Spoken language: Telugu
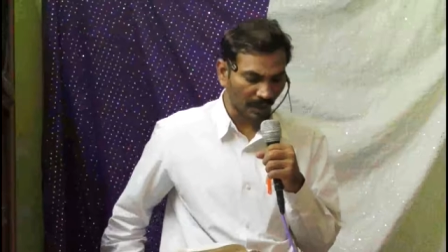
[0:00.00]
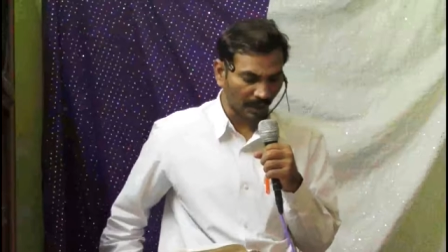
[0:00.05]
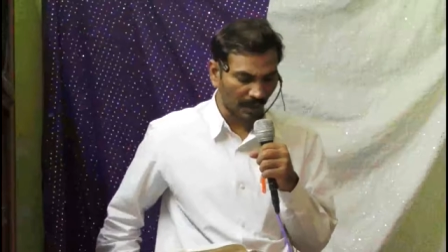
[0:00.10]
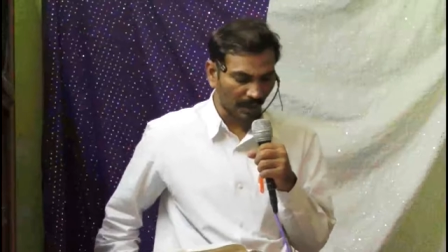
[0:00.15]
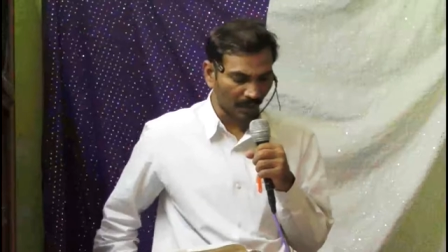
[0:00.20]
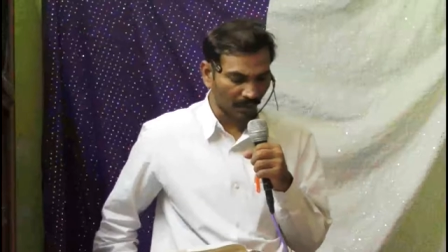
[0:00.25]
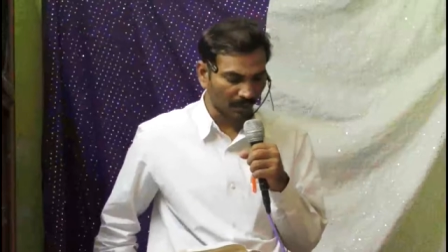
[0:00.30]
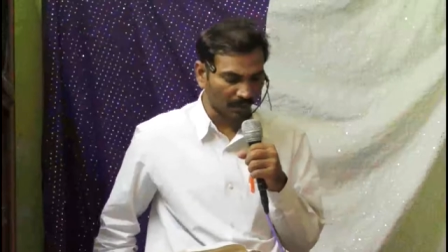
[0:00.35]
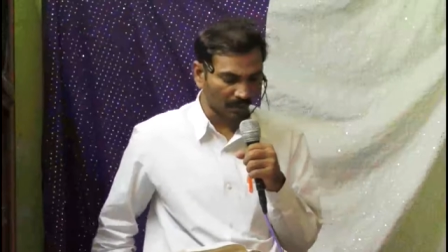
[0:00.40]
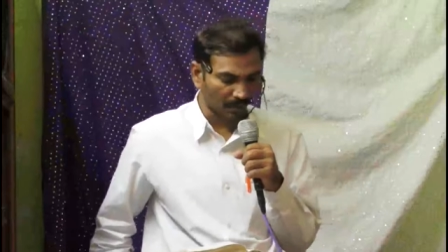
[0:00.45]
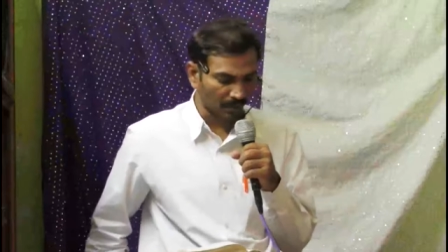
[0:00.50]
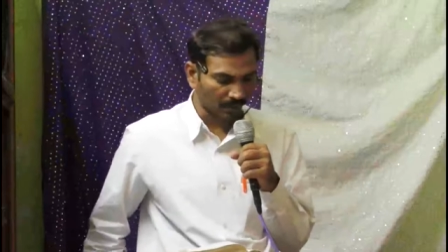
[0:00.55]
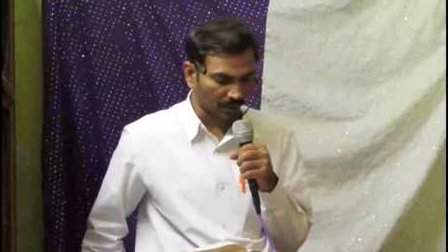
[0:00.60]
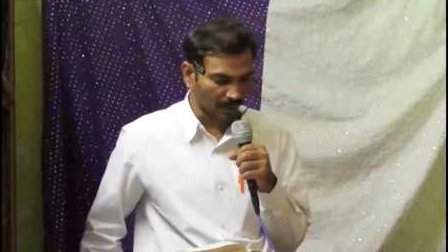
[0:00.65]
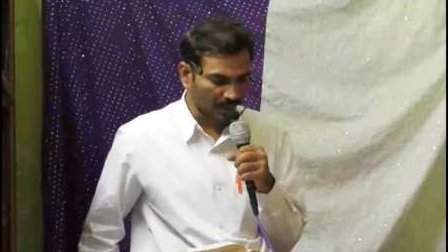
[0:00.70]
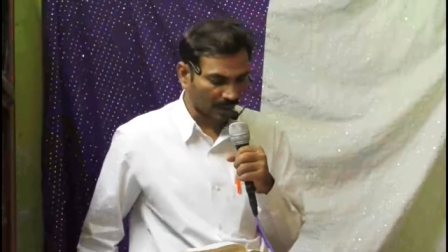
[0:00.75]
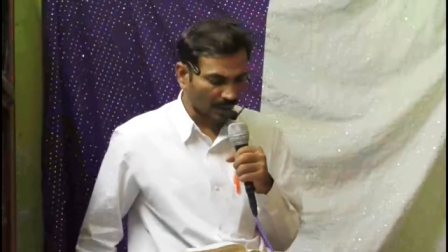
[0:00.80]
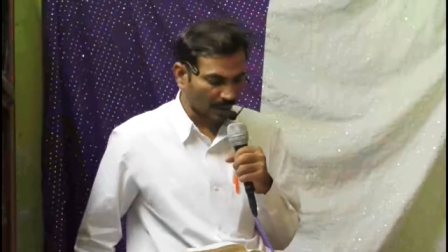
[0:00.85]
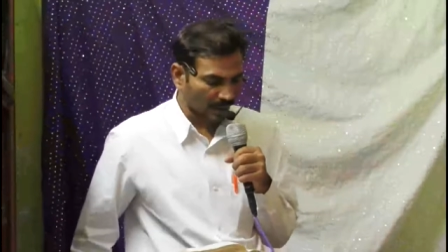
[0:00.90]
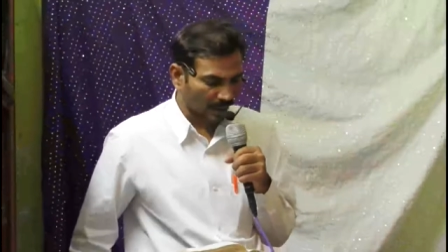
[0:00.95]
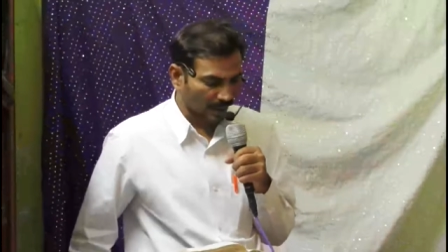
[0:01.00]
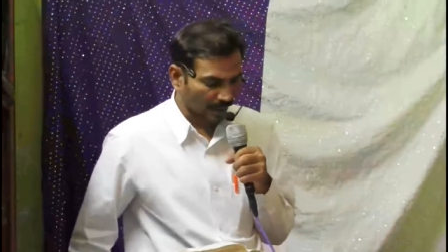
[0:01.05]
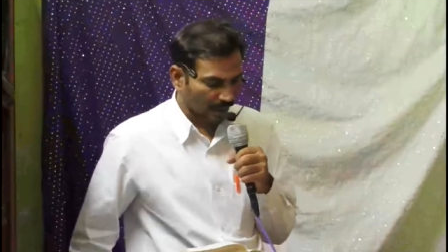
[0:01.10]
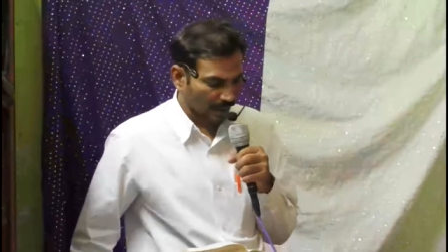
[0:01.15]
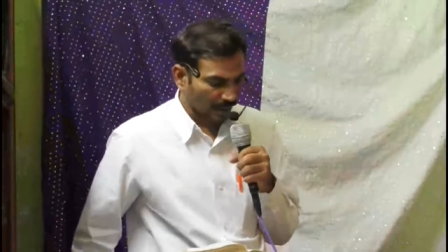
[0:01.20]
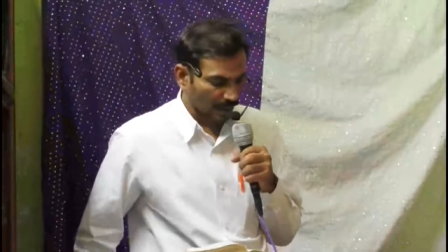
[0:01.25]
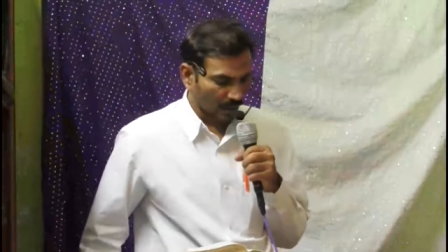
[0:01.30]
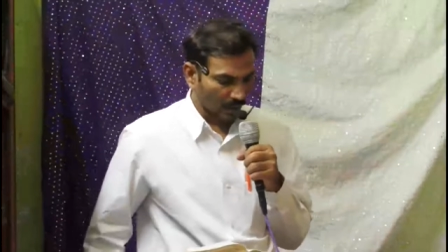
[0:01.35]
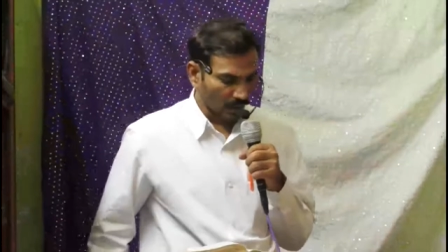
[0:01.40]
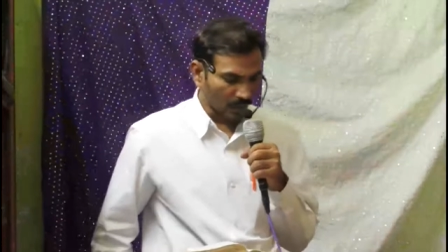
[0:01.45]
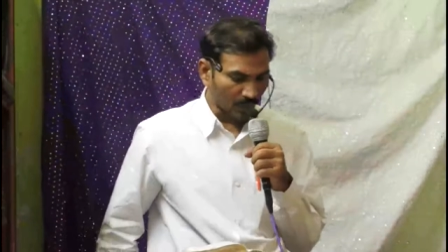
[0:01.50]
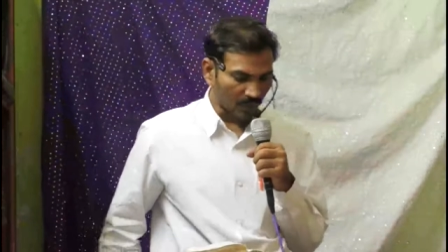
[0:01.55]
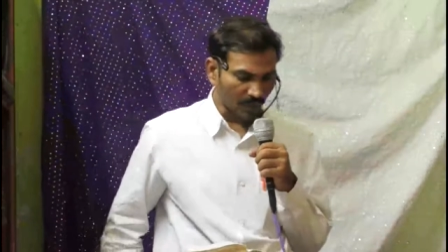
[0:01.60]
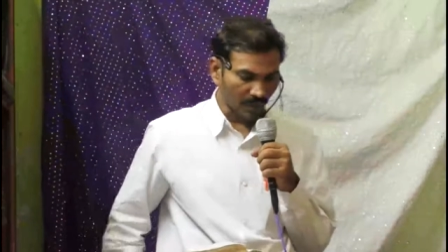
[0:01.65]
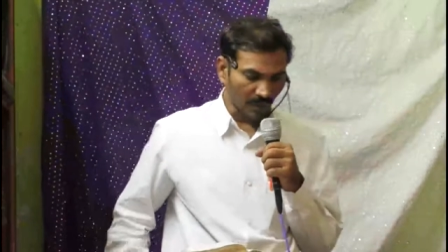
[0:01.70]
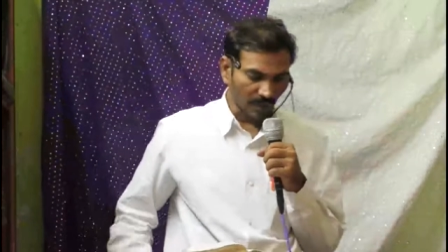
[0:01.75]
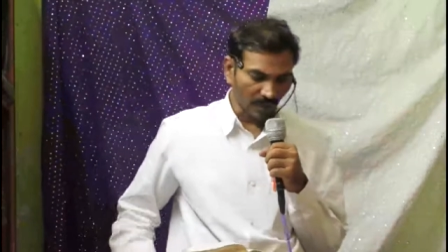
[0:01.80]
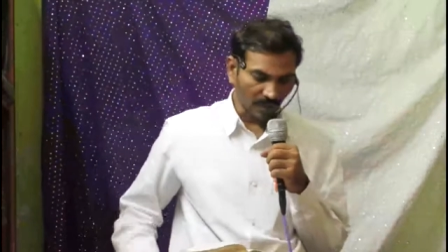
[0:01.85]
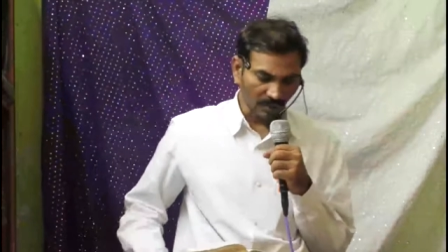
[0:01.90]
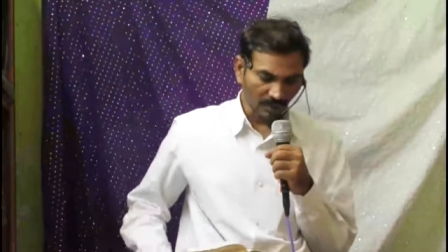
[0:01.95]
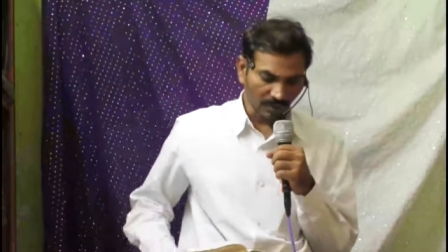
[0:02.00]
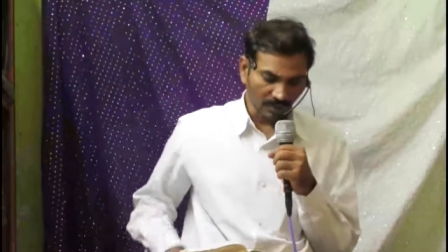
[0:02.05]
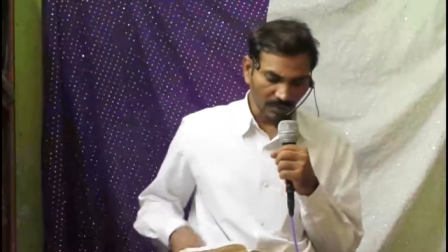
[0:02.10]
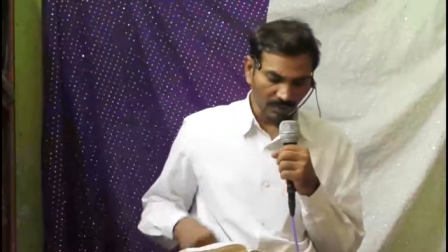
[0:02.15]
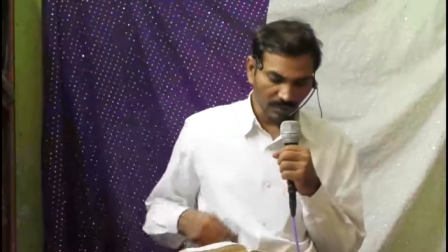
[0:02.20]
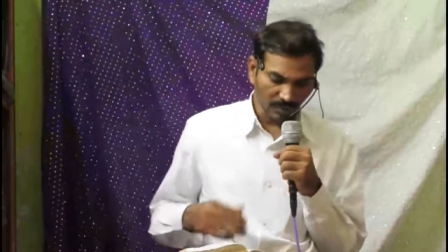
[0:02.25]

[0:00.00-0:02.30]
ఏడు వచనాలు